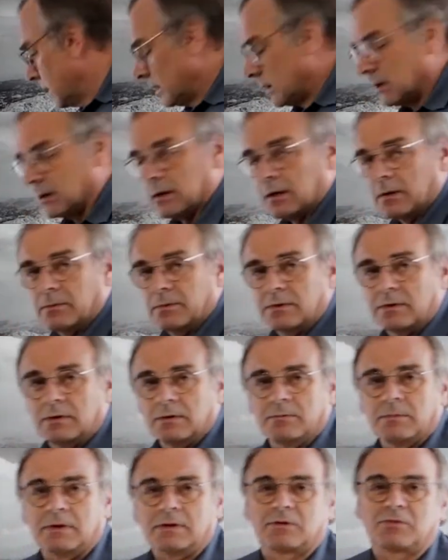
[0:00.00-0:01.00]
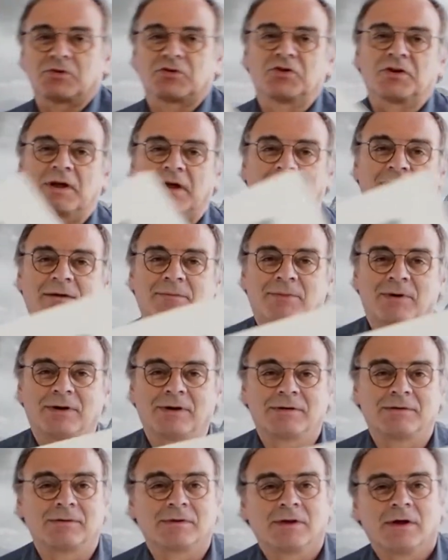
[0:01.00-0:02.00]
ich habe jetzt hier mal zwischenrein mal
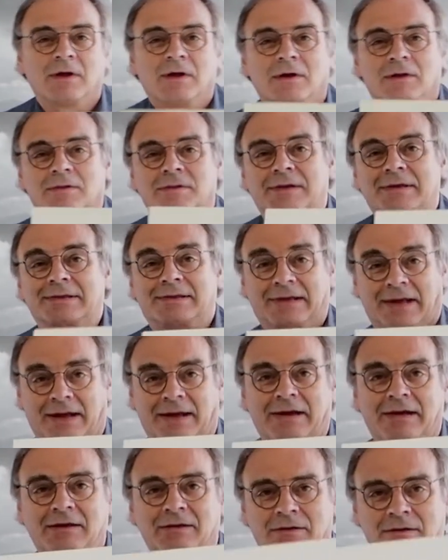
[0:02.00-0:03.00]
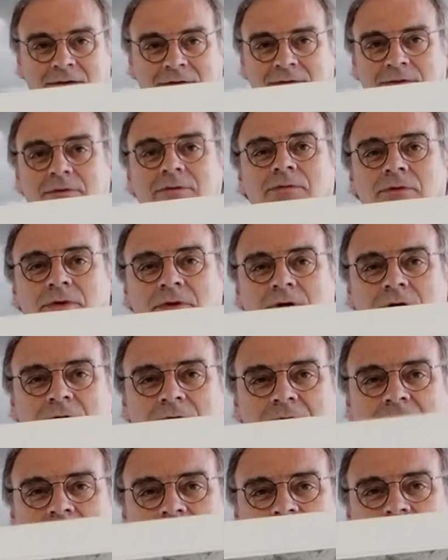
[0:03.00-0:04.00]
ein Detail so
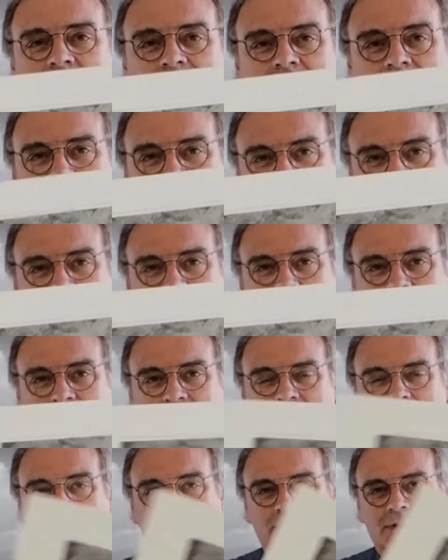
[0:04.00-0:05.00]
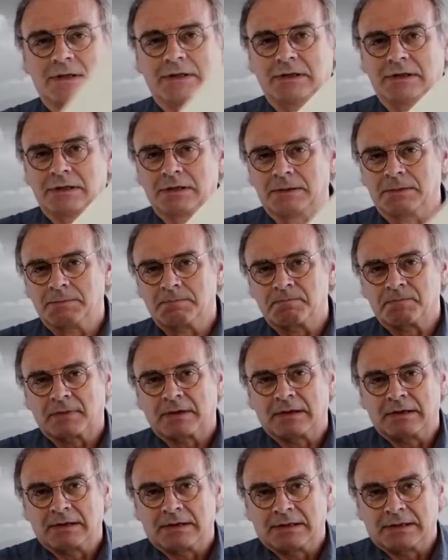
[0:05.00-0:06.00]
fotografiert. Also man sieht hier sehr deutlich,
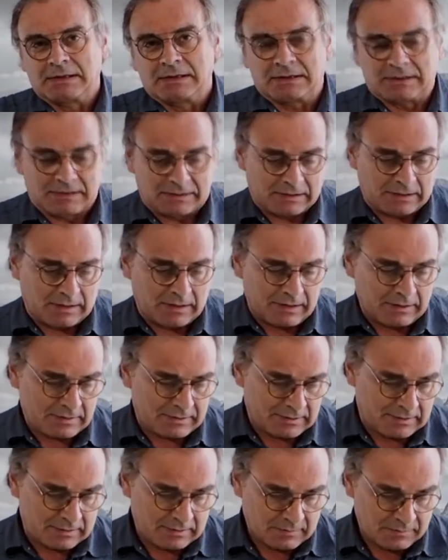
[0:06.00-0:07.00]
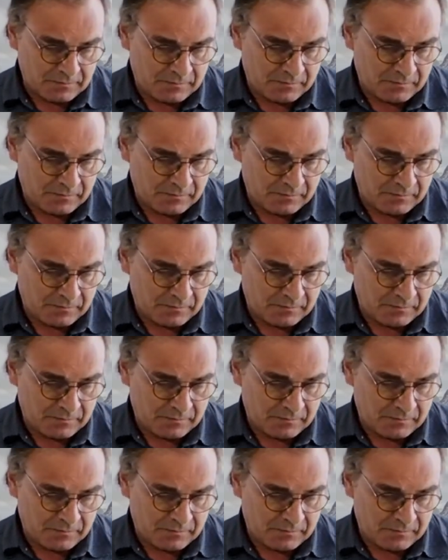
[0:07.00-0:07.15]
das